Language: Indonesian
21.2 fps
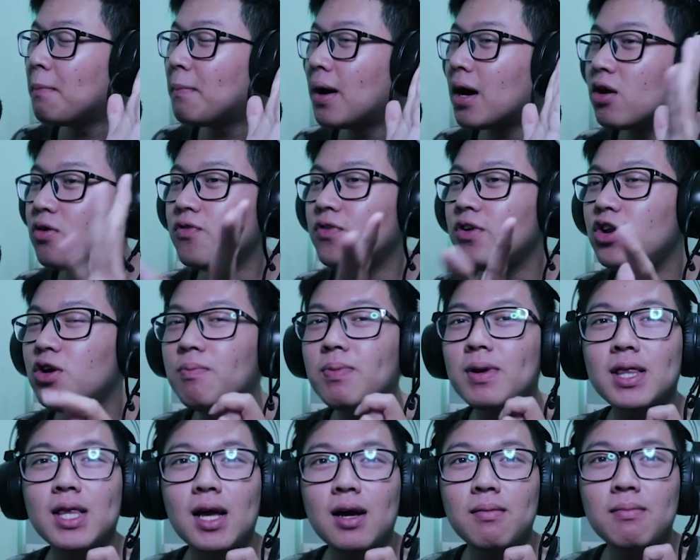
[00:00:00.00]
baru video
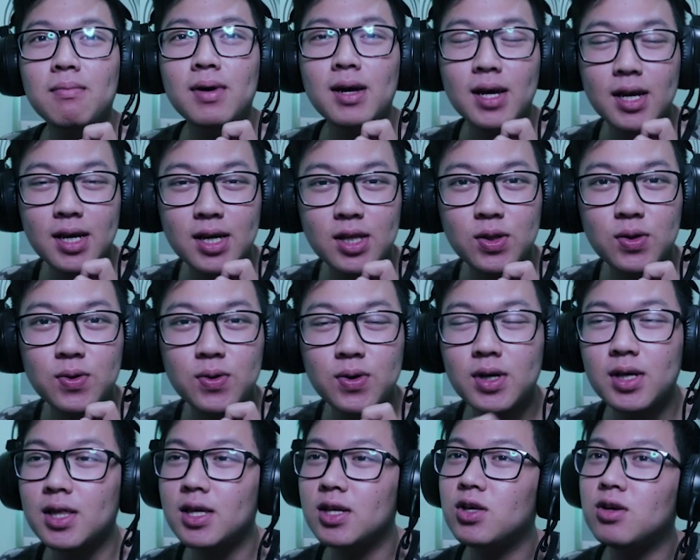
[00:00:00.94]
pertama gitu
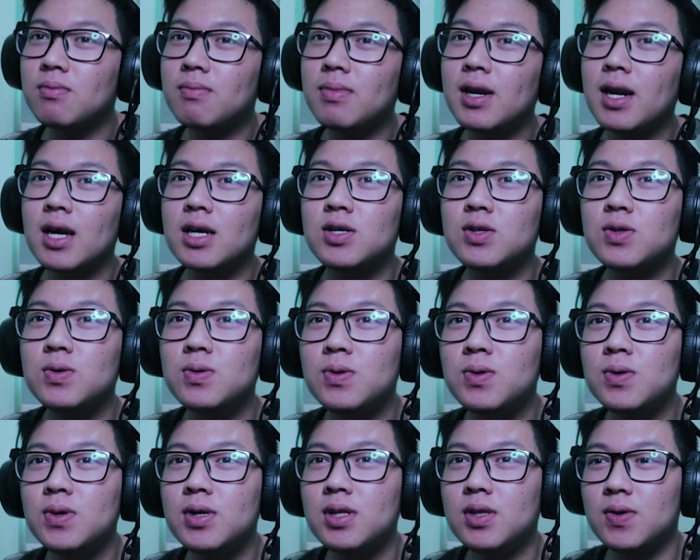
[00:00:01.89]
kita coba next
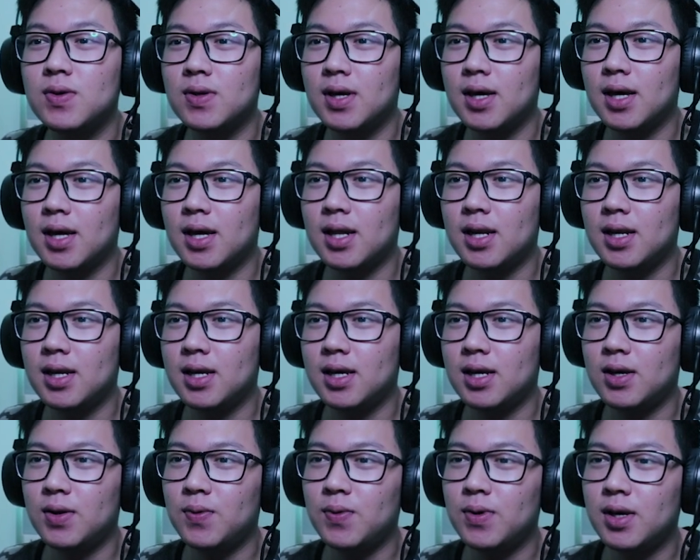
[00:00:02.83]
dulu gitu kan
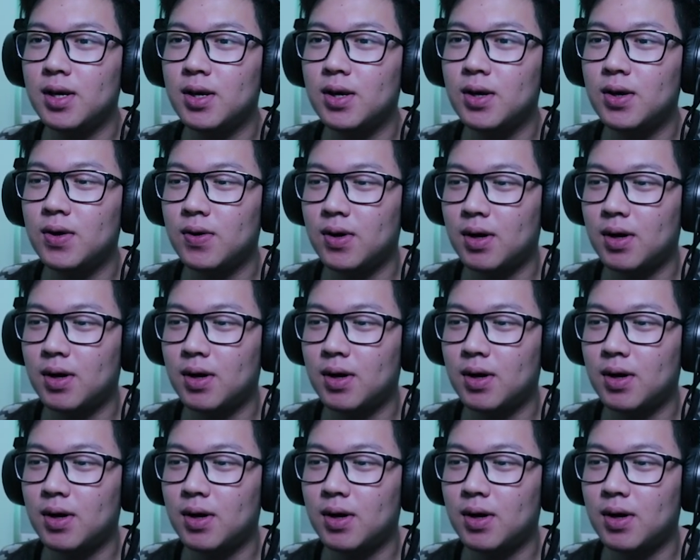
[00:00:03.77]
here we go